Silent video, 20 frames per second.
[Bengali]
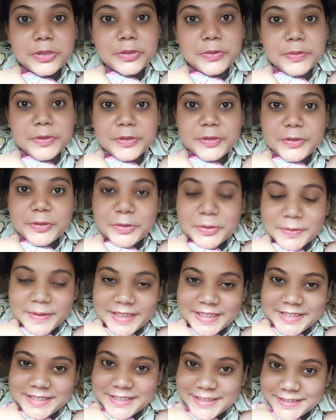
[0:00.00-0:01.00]
হবে
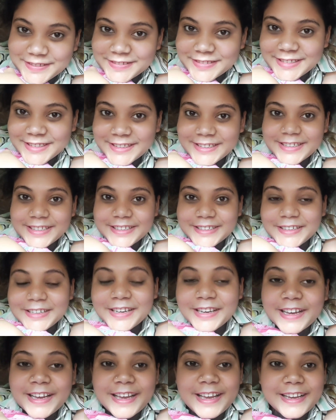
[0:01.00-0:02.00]
ঘুমাচ্ছে ওঠেনি
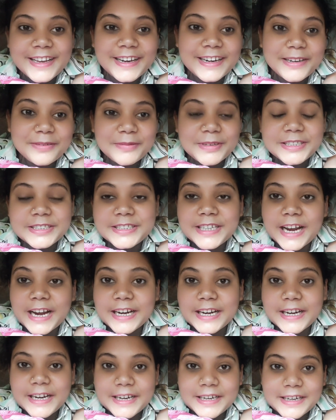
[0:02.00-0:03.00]
এখানে বেশ
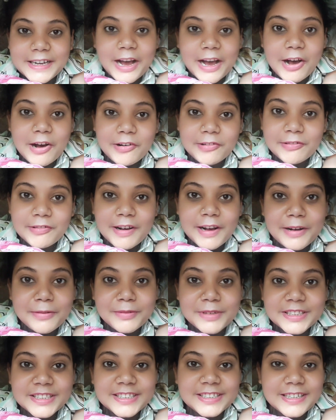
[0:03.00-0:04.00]
ঠান্ডা ঠান্ডা হাওয়া
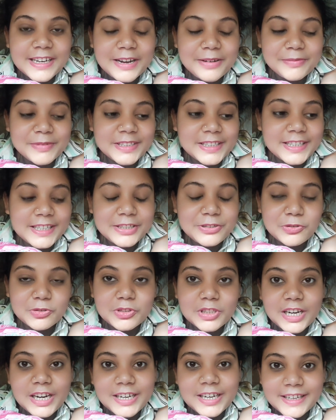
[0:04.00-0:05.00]
আমাদের আমাদের এই
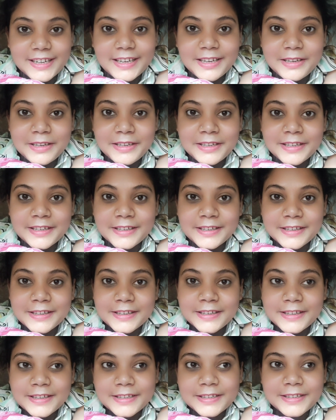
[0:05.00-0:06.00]
দোতলাটায়
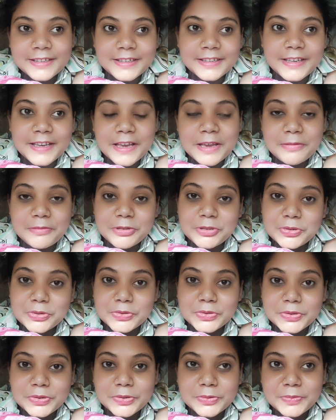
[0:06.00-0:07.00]
হেভি
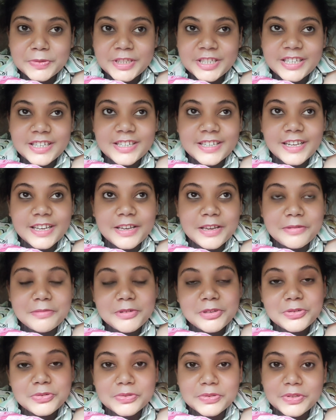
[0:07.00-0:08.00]
সুন্দর মিডিলটায়
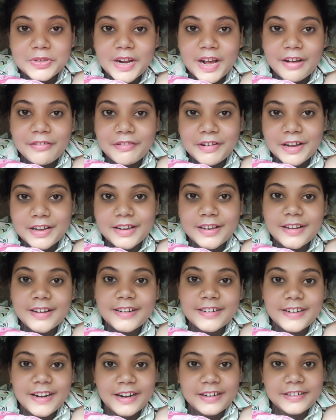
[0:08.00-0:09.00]
হেভি সুন্দর হাওয়া
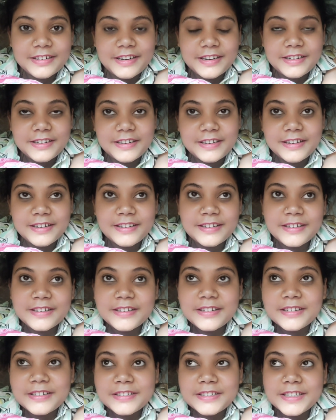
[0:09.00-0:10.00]
ঠান্ডা ঠান্ডা
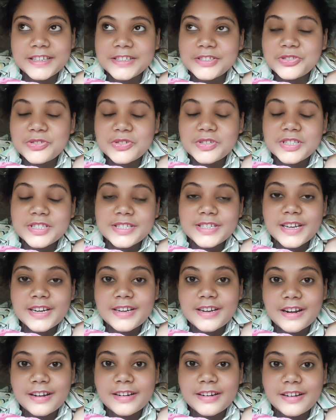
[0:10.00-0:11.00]
ট্রেন চলছে
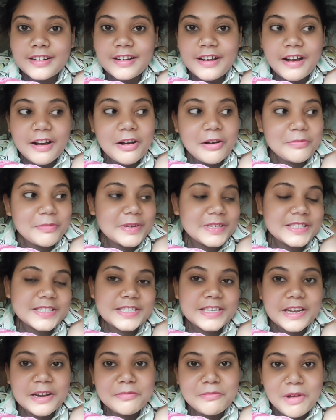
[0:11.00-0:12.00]
আর ঠান্ডা ঠান্ডা হাওয়া
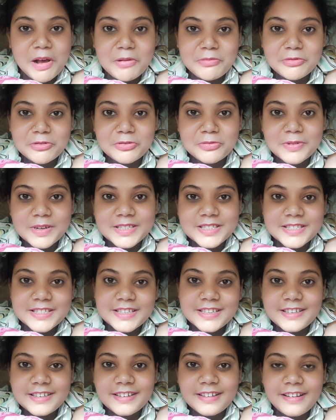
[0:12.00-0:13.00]
পাচ্ছে আর মাম
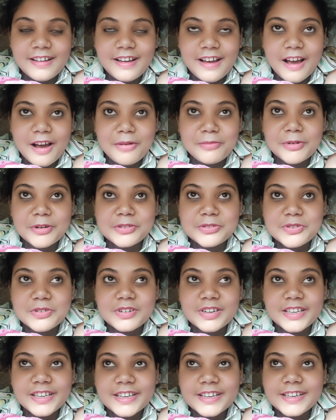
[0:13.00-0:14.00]
ঘুমাচ্ছে আমারও
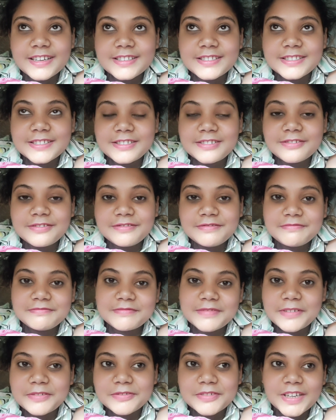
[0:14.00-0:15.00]
চোখ লেগে গেছিলো
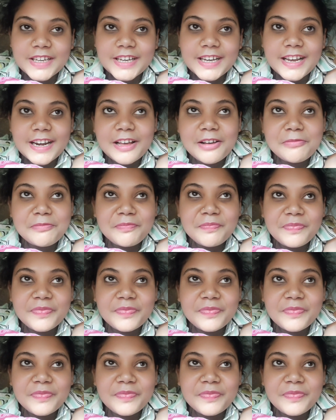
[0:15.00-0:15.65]
উঠে গেলাম